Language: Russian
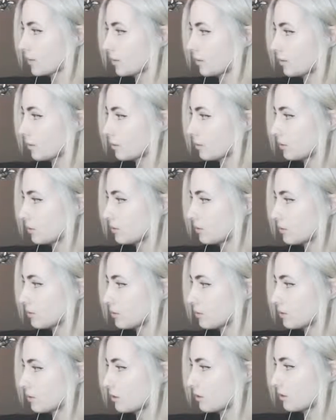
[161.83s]
И вот главной
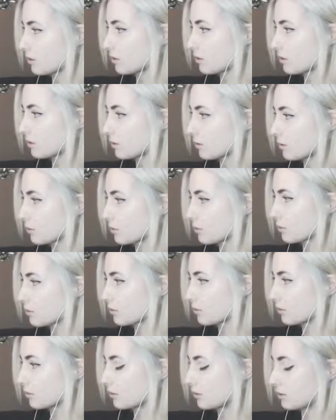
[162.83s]
версии на видео за Окси
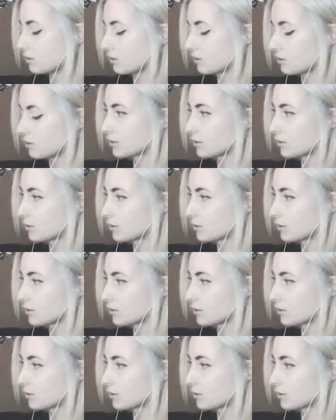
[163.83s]
было видно.